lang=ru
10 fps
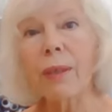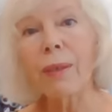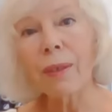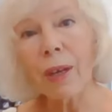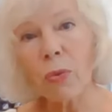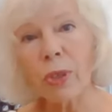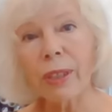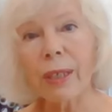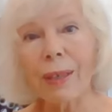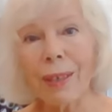Э,
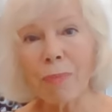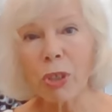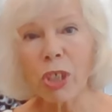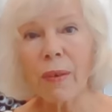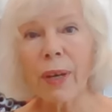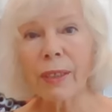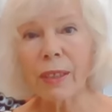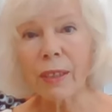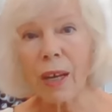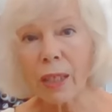какой-то
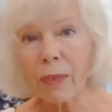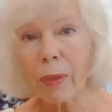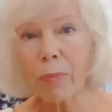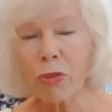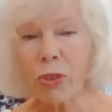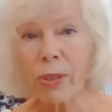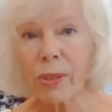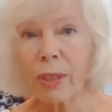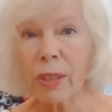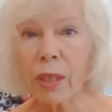мешковатой ткани в обычных
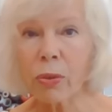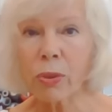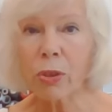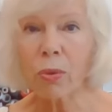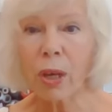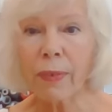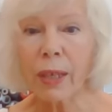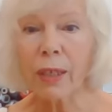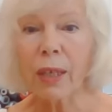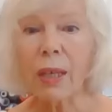цельнокраевных рукавах